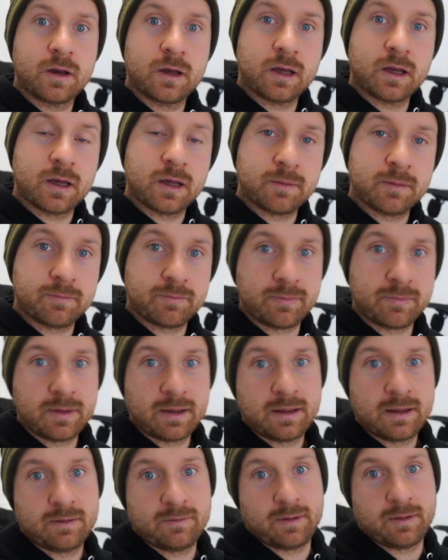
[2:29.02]
Ähm,
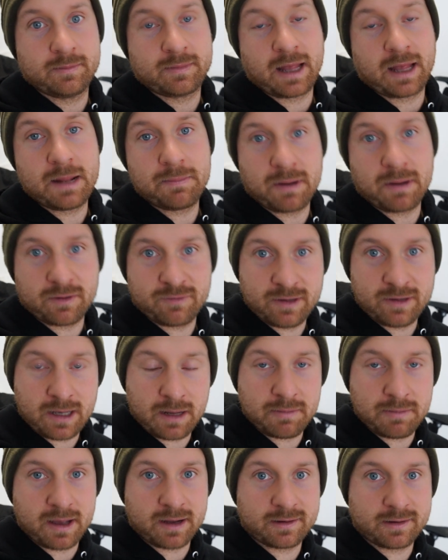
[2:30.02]
Im Trailpark
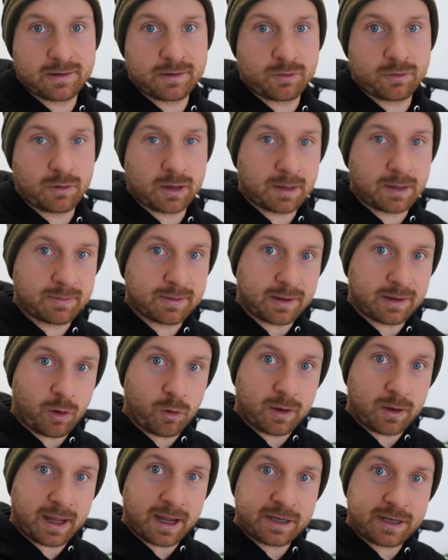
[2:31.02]
Winterberg ist es so, da gibt es
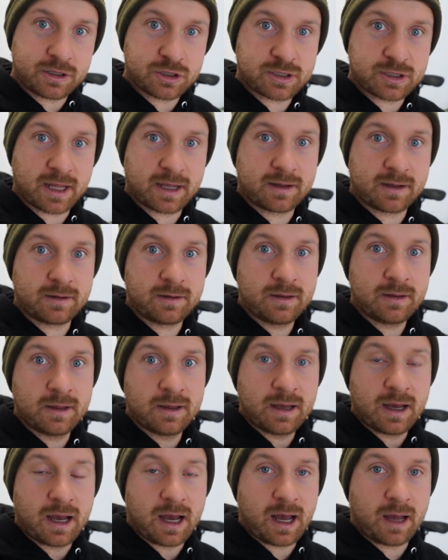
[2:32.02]
auch leichte Strecken,
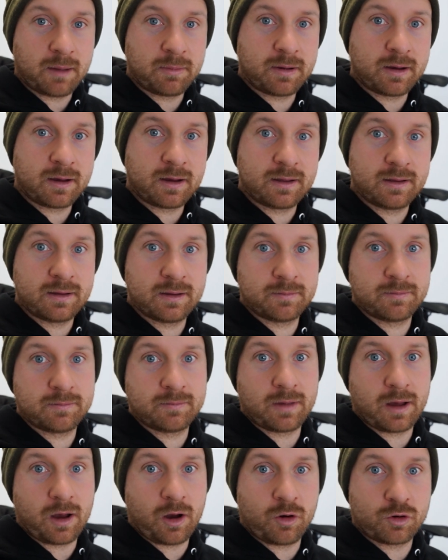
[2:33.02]
aber
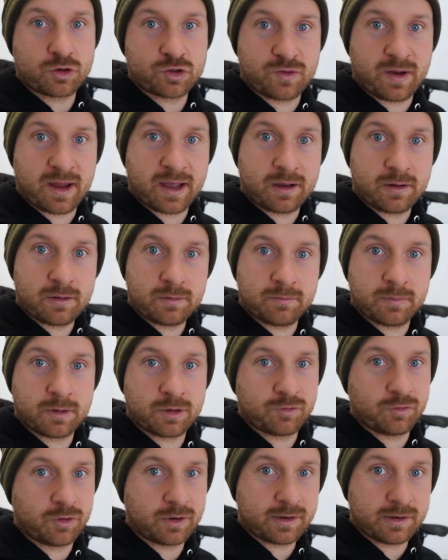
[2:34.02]
ähm, auch schwere
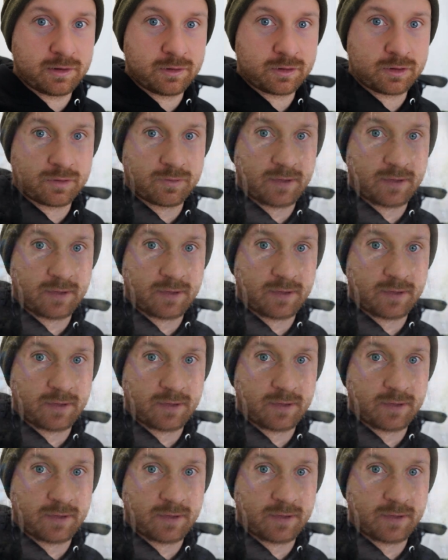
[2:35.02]
mit Wurzeln und so